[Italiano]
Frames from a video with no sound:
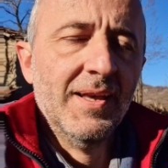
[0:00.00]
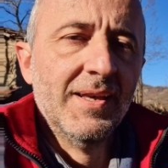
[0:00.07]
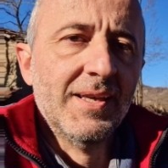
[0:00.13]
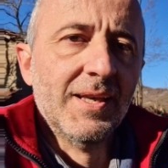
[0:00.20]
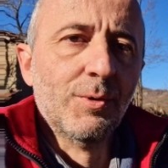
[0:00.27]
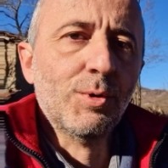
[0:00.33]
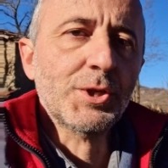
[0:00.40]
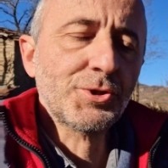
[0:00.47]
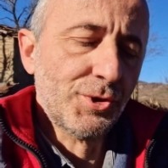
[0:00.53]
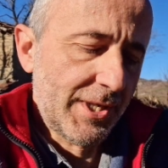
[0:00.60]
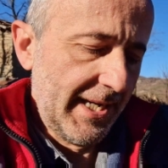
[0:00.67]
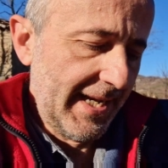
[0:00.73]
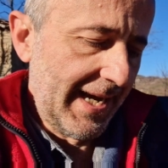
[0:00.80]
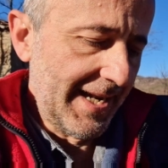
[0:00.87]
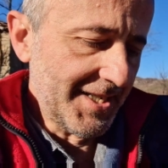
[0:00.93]
In questo
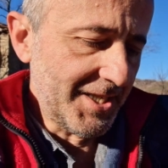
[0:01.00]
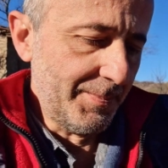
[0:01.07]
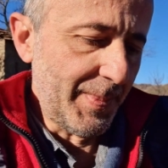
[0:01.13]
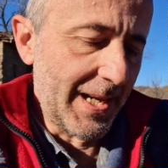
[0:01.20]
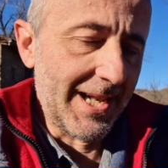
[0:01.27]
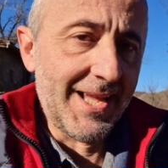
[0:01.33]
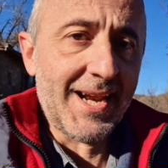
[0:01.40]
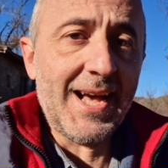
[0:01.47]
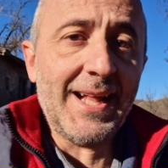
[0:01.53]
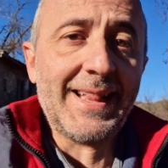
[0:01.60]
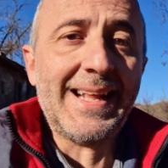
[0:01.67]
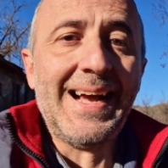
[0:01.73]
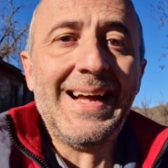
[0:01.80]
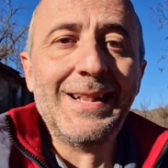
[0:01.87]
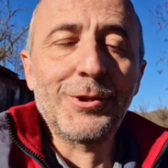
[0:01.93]
canale si parlerà
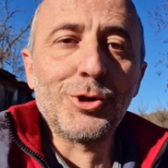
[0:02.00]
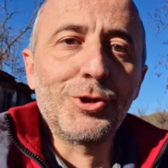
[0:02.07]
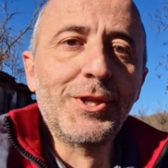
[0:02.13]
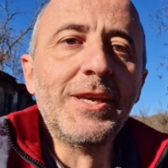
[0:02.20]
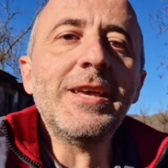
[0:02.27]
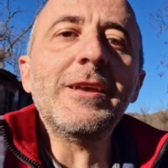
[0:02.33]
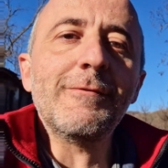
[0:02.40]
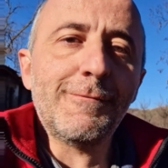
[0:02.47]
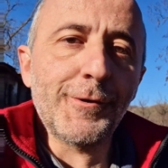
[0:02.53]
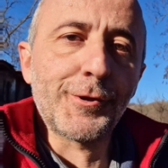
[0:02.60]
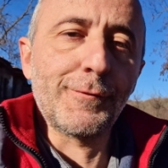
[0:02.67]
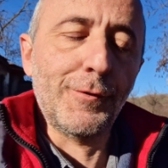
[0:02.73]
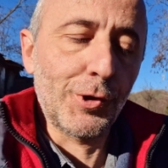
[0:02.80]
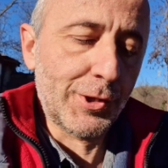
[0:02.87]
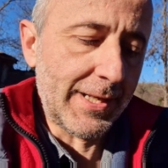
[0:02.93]
tanto di
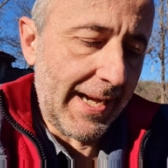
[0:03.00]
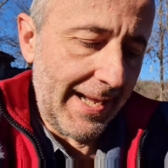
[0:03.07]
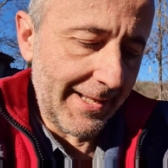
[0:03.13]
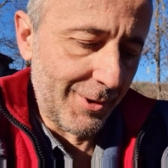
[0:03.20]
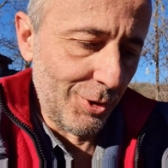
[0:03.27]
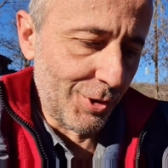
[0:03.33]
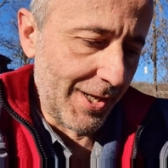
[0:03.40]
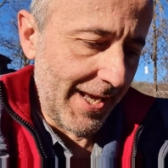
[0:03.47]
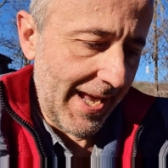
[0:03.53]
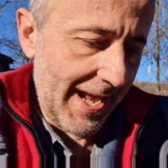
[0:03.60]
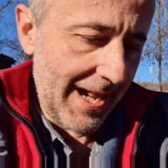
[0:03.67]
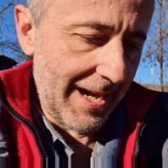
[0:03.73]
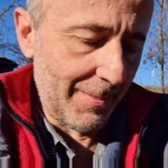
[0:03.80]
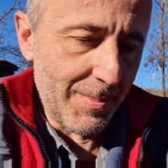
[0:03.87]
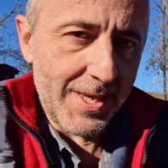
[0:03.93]
fotovoltaico che
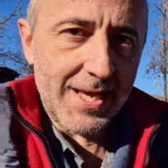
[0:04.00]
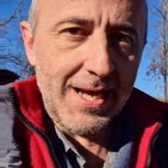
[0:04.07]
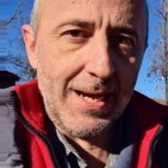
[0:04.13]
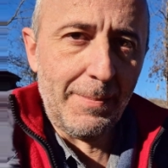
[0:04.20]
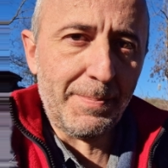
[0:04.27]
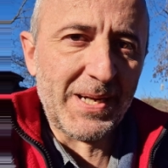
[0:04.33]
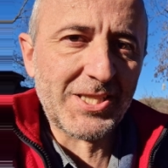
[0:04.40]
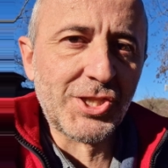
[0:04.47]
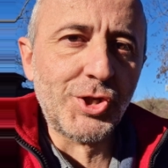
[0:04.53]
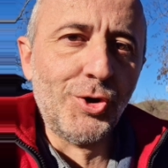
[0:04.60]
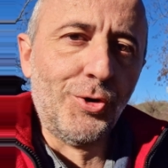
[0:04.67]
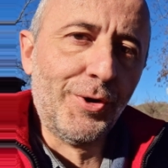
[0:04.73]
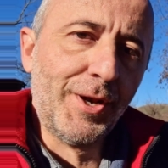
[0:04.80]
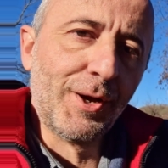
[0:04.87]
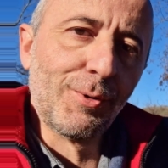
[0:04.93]
è la mia passione.